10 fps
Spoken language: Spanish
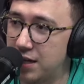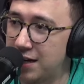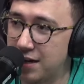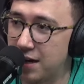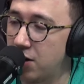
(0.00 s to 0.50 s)

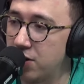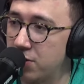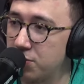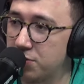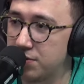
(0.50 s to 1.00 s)
agregado
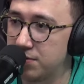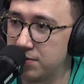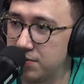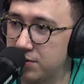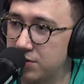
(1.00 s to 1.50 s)
de Lucho
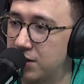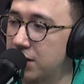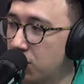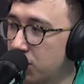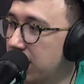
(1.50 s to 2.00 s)

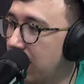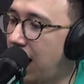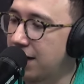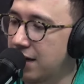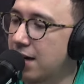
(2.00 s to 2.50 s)
sino que
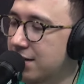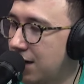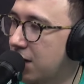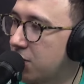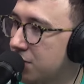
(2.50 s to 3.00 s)
hay que
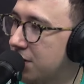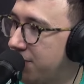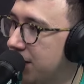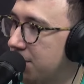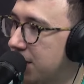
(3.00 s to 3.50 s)
analizar las
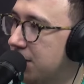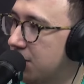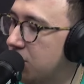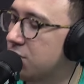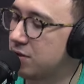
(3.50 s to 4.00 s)
cosas
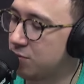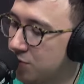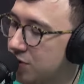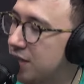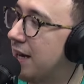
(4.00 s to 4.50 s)
fríamente, ¿no? Si
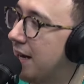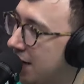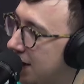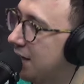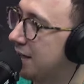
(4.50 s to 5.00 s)
uno
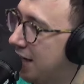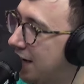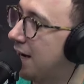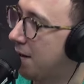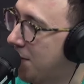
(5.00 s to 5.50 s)
tiene,
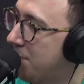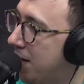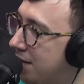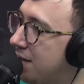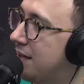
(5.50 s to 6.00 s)
quiere ganar más
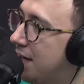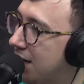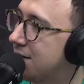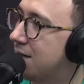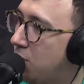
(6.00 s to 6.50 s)
plata,
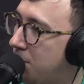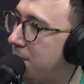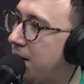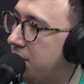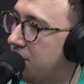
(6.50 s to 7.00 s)
tiene que hacer lo
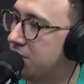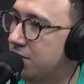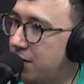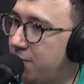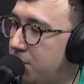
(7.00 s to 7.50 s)
más
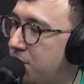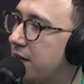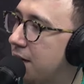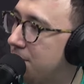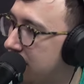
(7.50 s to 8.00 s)
valioso en el
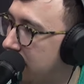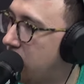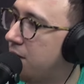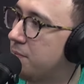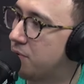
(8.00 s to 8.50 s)
fútbol, que es
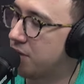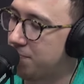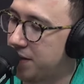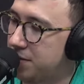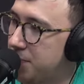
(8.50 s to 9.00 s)
meter goles y
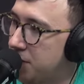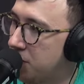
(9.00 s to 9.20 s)
poner pases.